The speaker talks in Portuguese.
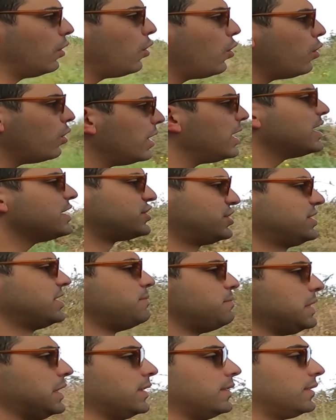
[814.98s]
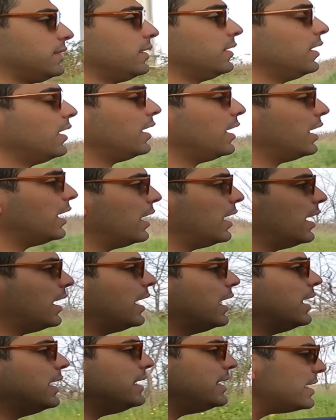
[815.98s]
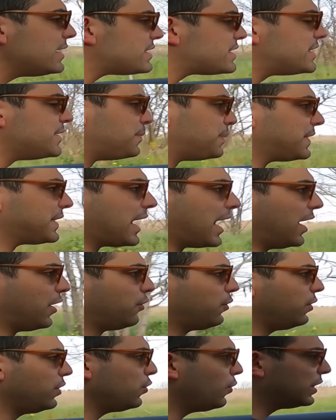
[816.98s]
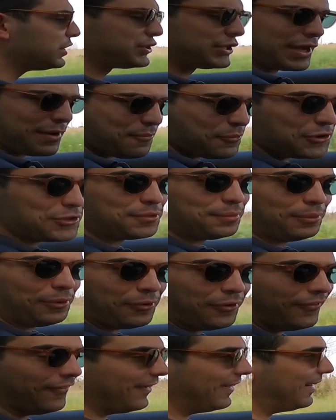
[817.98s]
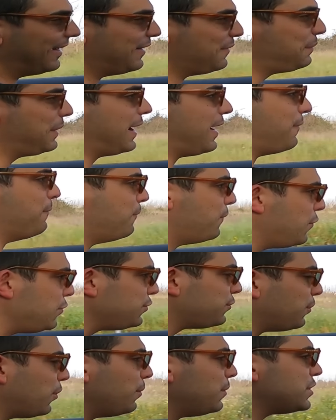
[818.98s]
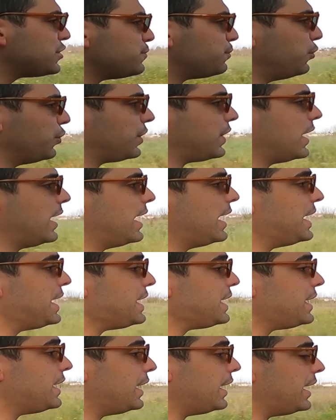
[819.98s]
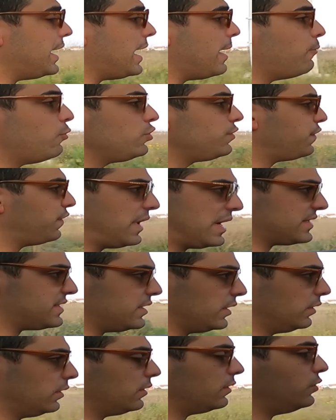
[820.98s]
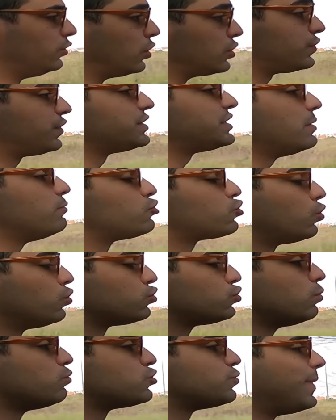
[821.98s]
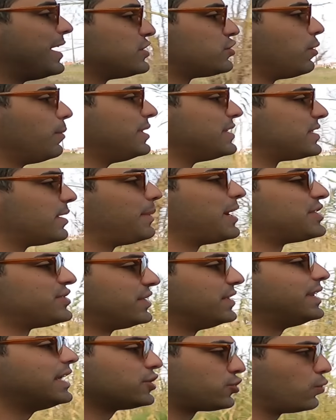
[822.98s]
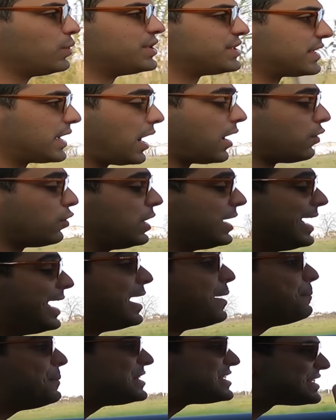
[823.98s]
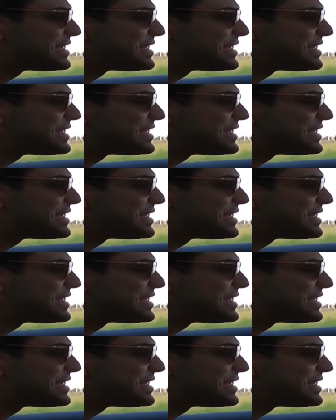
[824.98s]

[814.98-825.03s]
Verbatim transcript: Honestamente, neste tipo de carro, eu acho que é muito bom. Pá, muito bom mesmo, porque é, é, muito fácil nós fazermos consumos mais ou menos abaixo de 10 com este carro. Mas